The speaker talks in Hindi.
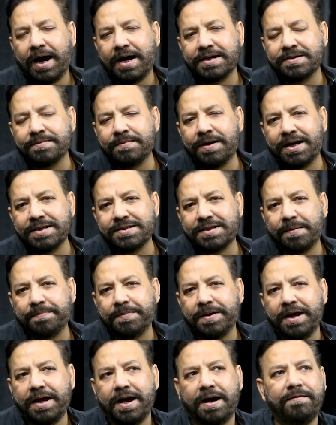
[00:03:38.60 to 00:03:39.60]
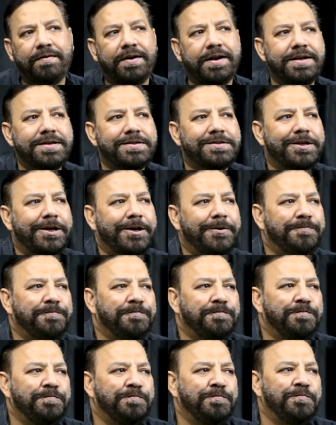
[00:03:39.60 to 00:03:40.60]
आज़म खान साहब के हवाले से
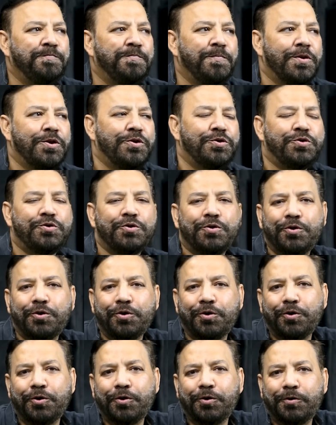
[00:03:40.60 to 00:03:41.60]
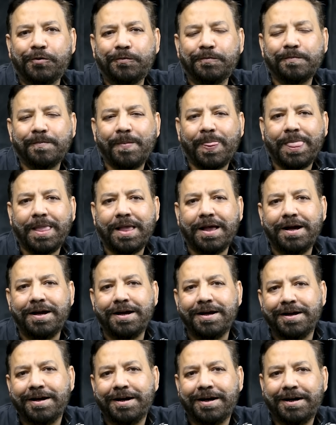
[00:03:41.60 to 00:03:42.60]
जो
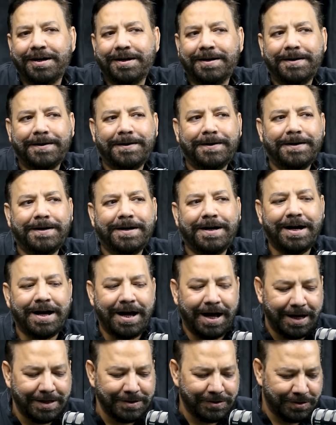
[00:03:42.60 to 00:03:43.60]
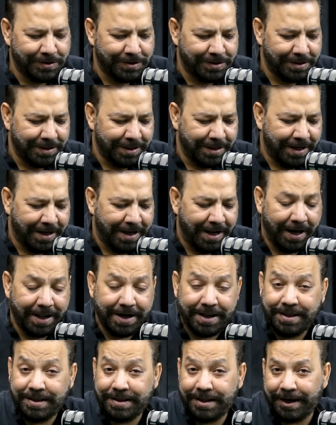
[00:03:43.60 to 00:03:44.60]
ख़ास
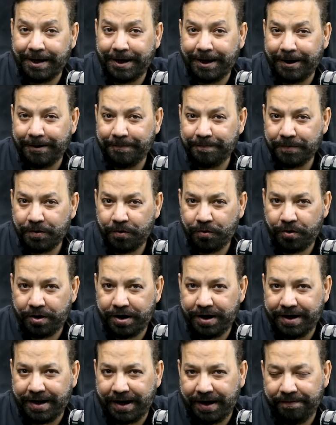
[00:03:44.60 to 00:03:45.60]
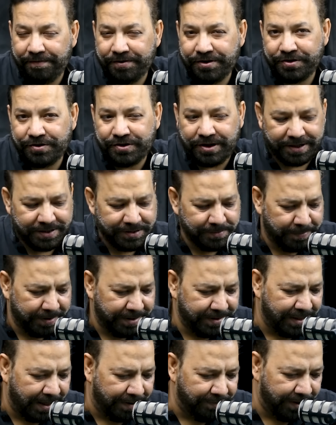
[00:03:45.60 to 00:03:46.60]
कारिंदे हैं उन्होंने टेलीविज़न चैनल्स
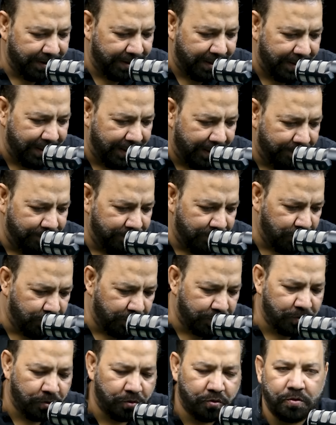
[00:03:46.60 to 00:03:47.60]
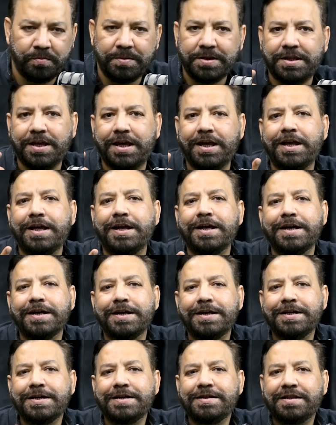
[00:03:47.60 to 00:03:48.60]
पर दावा किया जो इस हुकूमत की
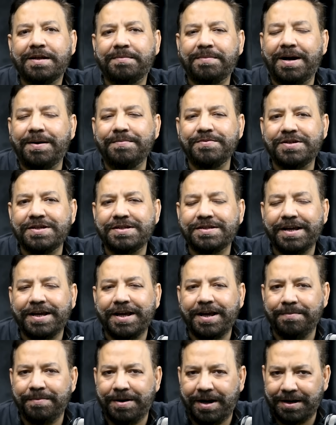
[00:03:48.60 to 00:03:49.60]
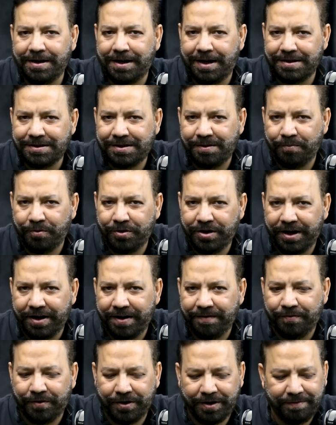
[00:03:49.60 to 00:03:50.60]
तमाम चीज़ें इमरान खान से
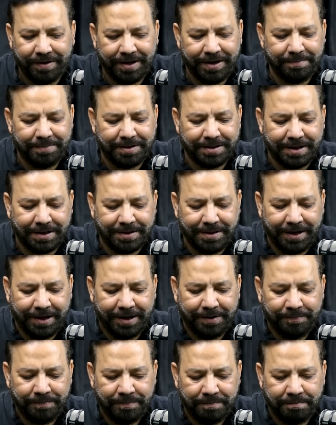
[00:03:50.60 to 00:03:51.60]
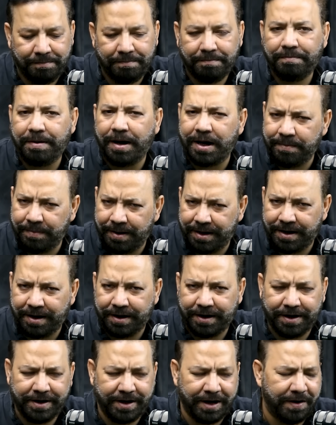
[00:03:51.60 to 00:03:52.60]
मुनहरफ होने वाले बताते हैं बार बार
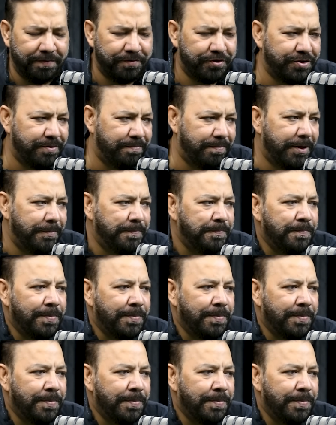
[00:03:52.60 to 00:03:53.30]
आके टेलीविज़न पे